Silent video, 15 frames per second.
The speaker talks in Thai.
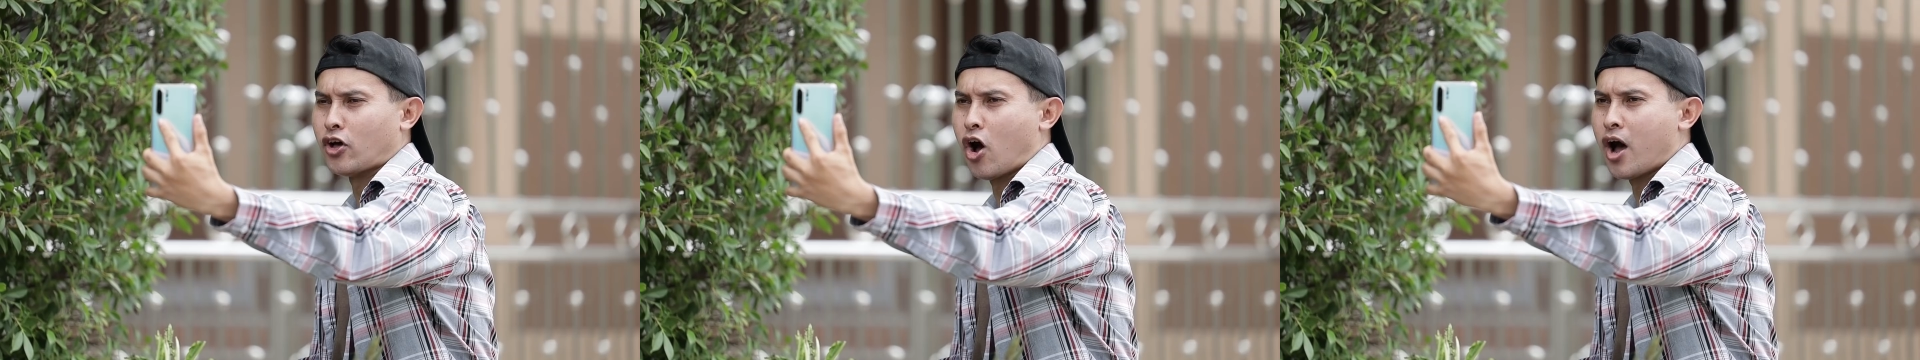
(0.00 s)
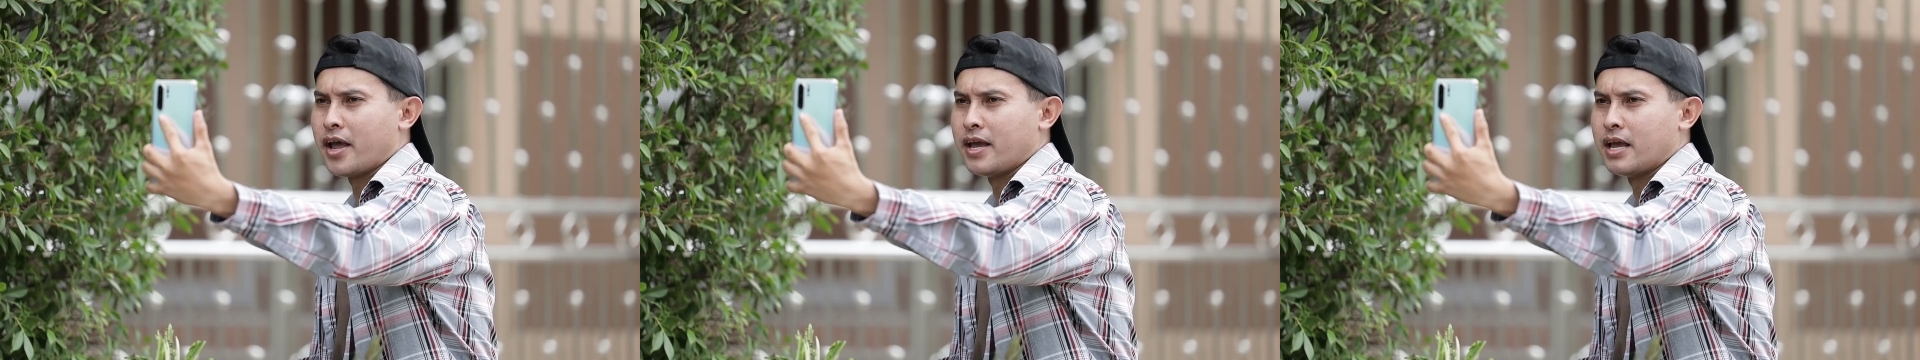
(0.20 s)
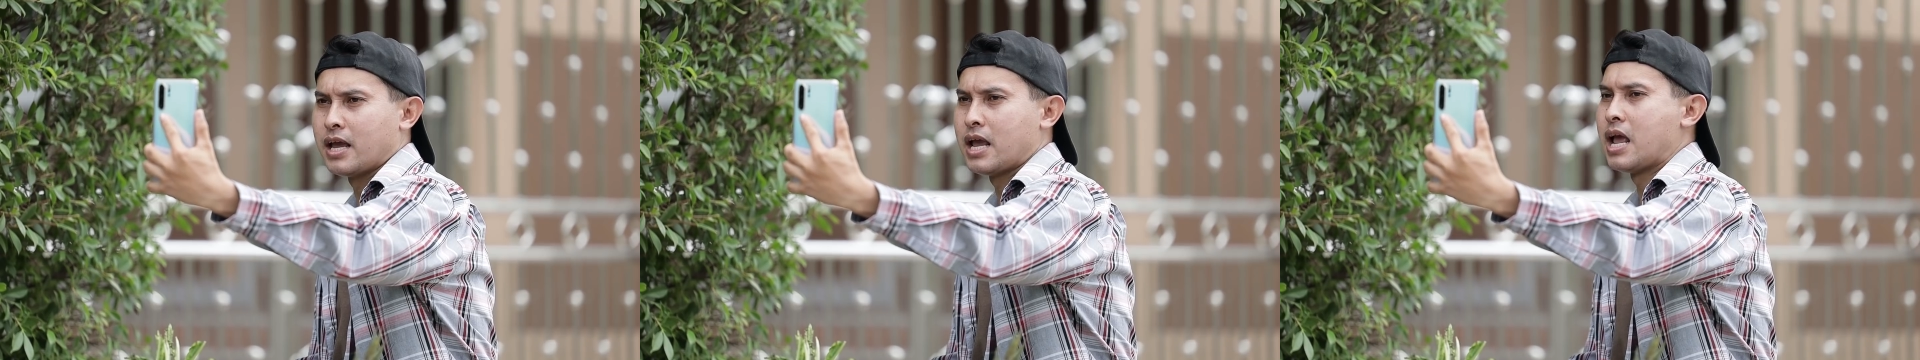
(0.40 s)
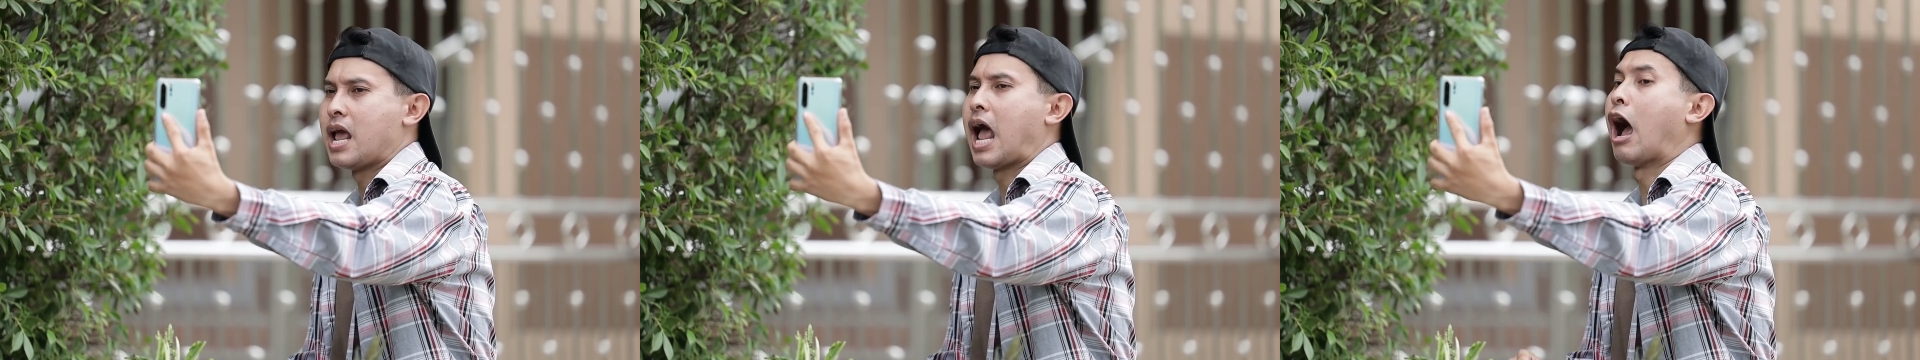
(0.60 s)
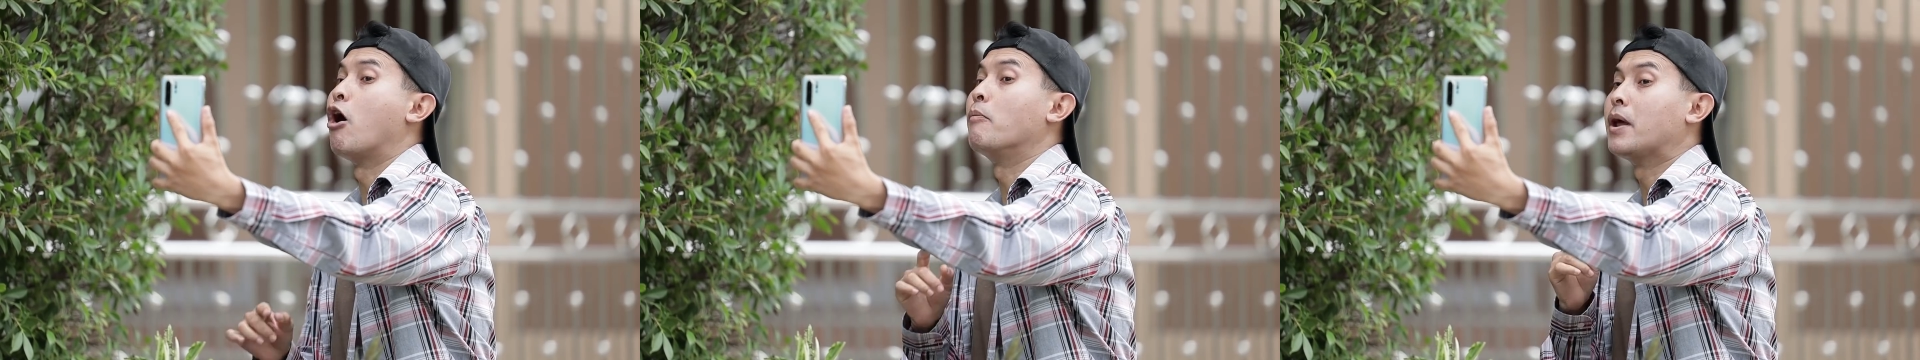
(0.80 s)
ซอย
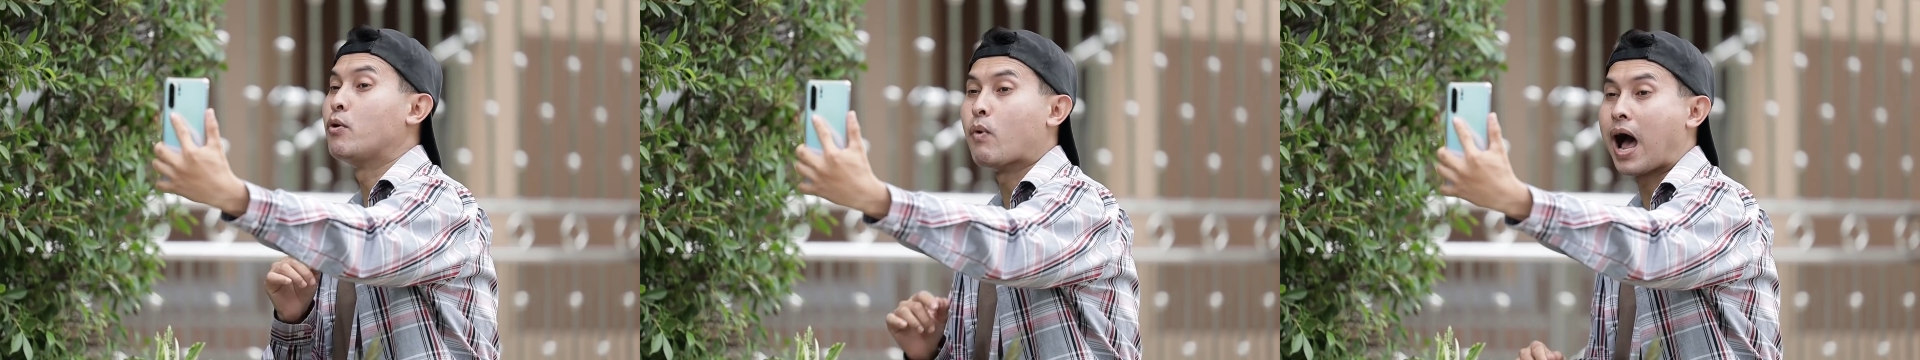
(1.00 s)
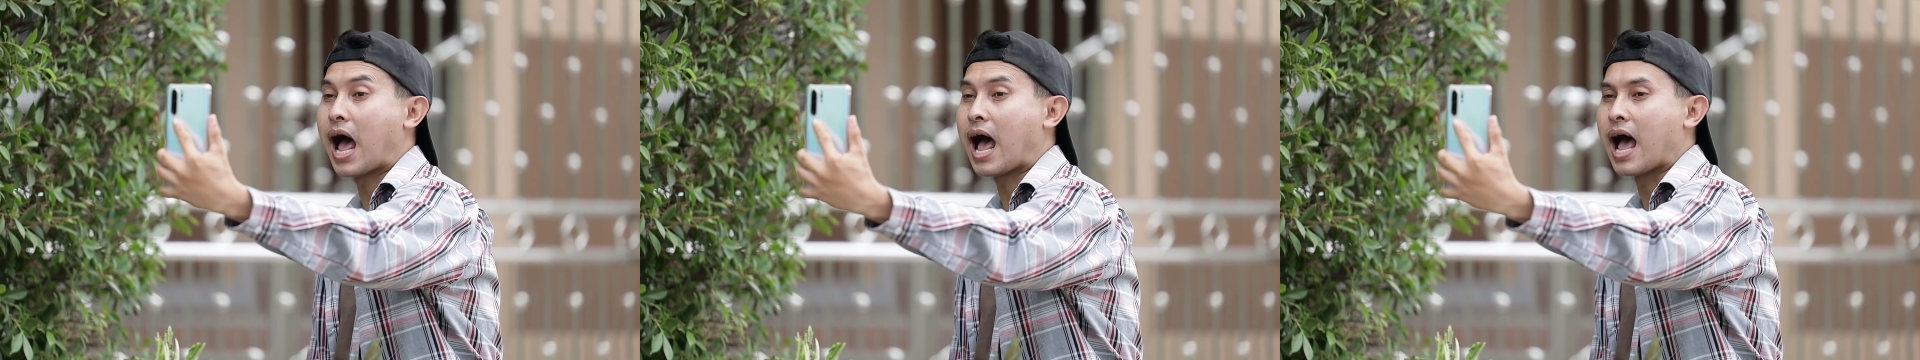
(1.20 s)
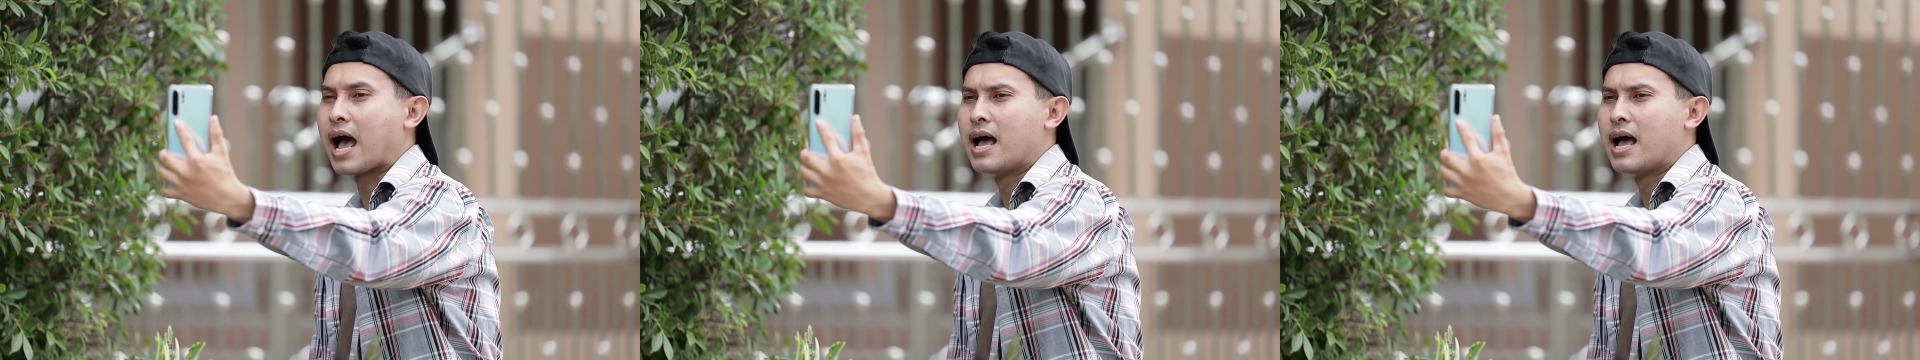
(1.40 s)
เอาเป็นว่า